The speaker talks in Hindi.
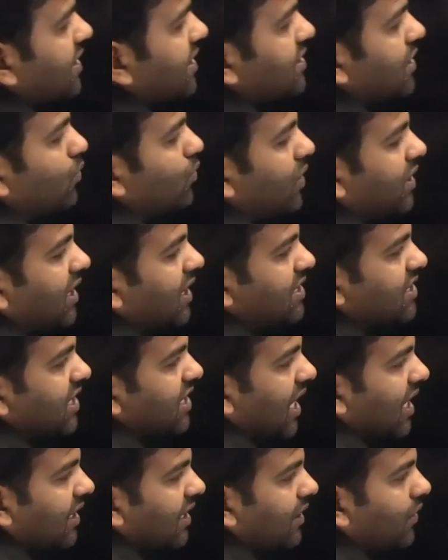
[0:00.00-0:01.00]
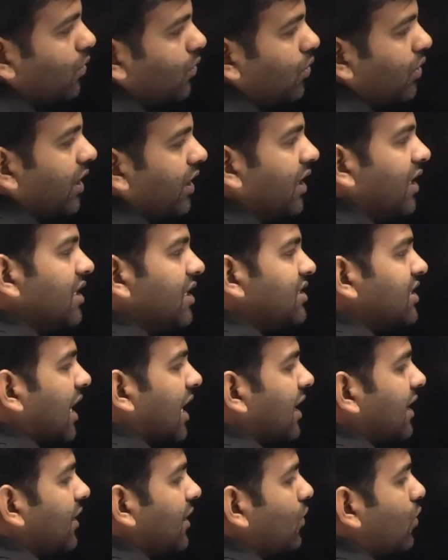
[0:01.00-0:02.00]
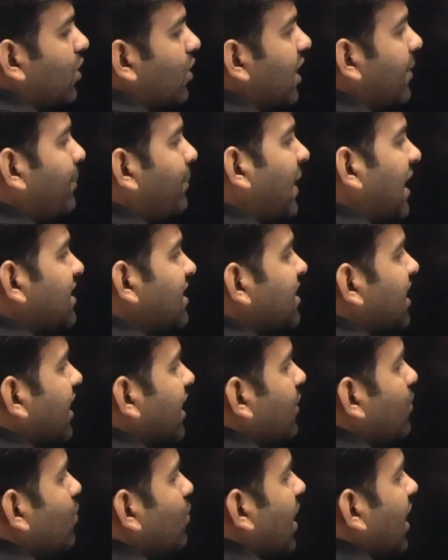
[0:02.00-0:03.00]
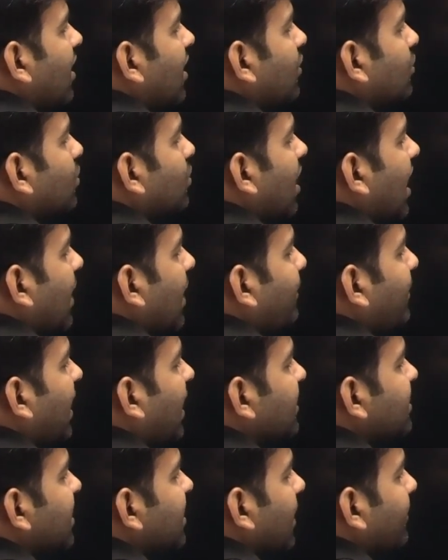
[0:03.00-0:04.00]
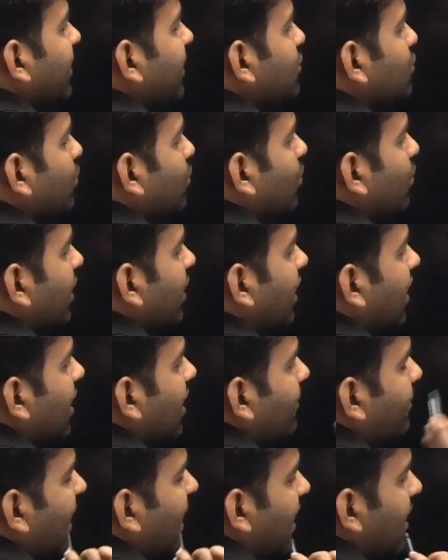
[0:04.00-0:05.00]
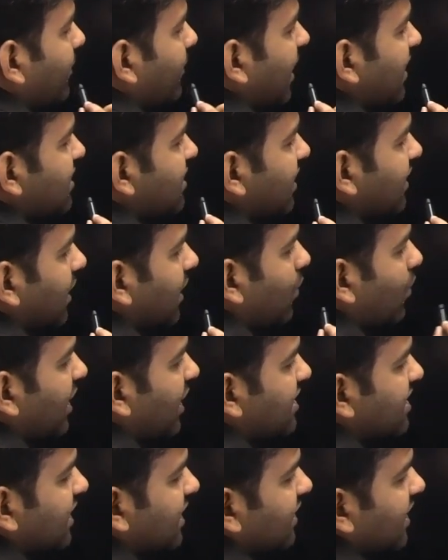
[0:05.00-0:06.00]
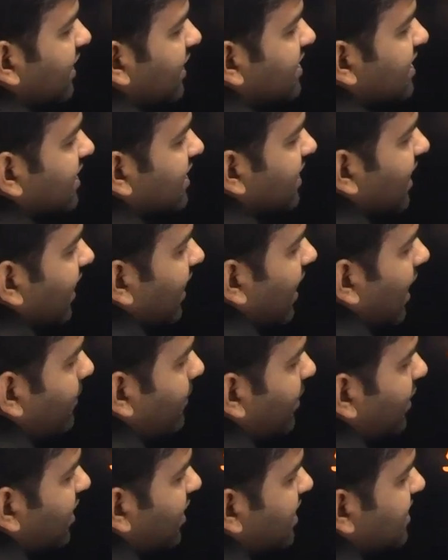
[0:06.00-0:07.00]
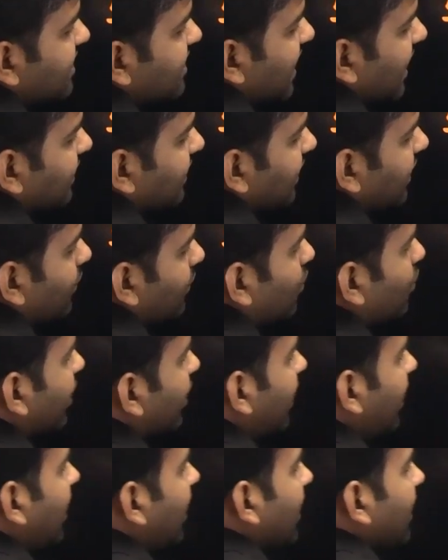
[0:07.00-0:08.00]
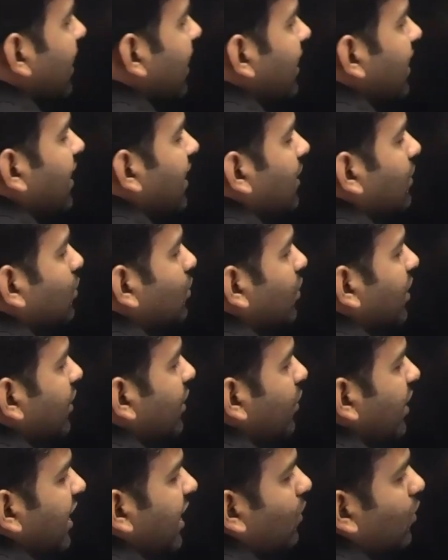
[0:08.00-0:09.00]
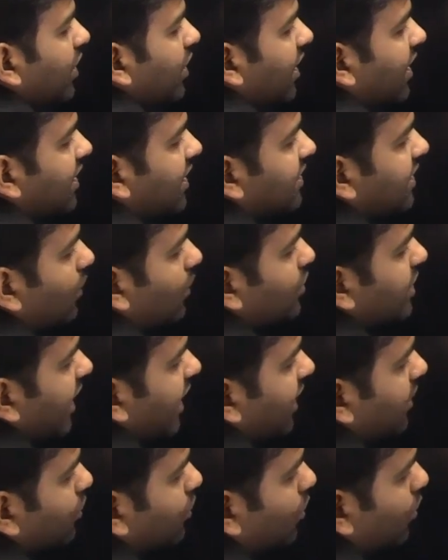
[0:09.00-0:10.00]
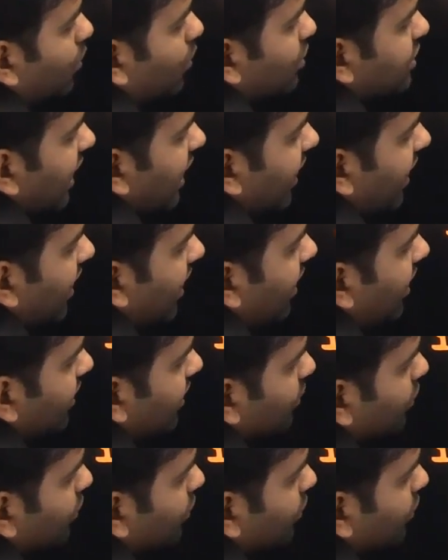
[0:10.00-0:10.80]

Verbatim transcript: चौवन का चार लिखोगे चार लिखोगे पांच कैरी हुआ तो आप पांच यहाँ पे जोड़ोगे बारह पांच कितना हो गया सत्रह सत्रह का आप सात लिखोगे एक कैरी कर दोगे एक और एक कितना हो जाएगा दो हो जाएगा तो